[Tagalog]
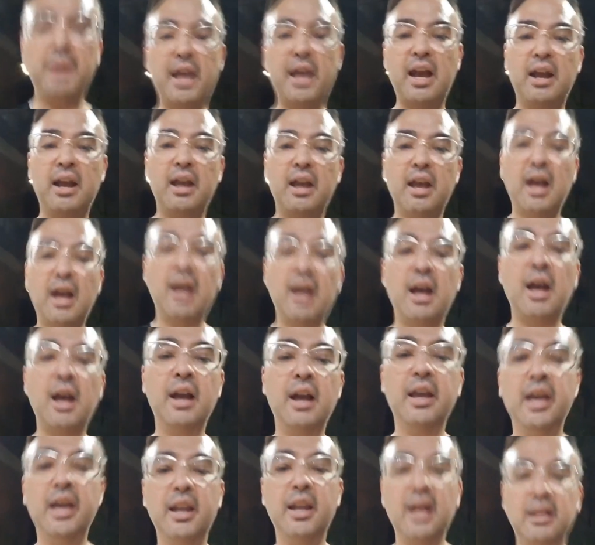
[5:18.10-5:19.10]
uh,
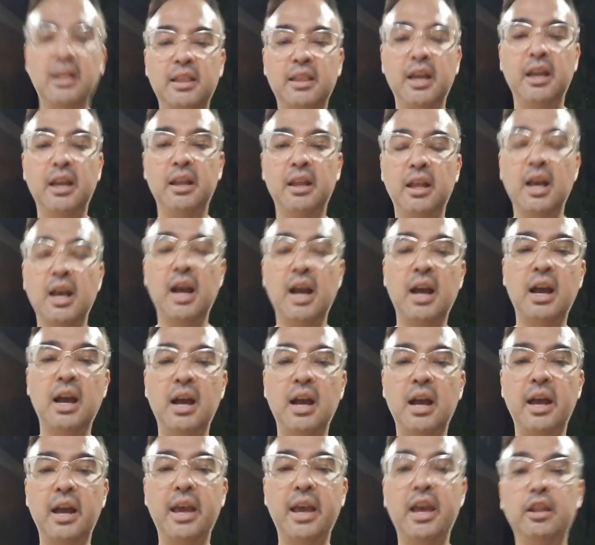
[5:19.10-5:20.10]
again attend, uh,
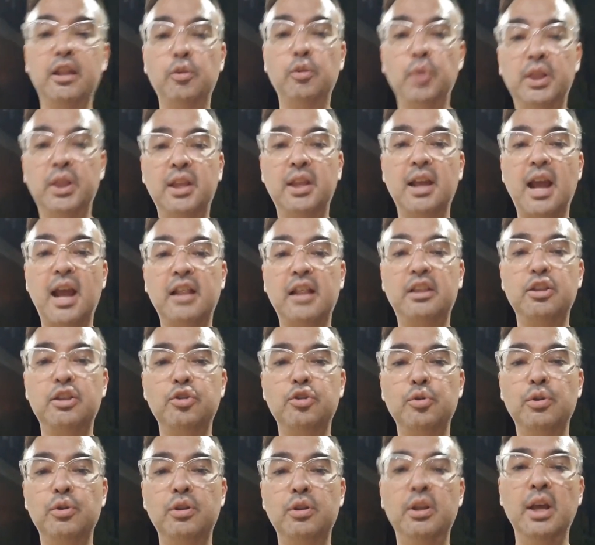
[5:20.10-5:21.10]
ah, end with
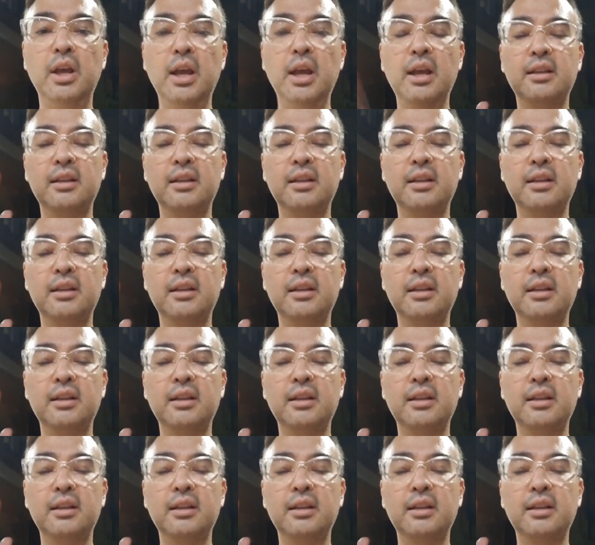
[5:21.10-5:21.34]
gratitude.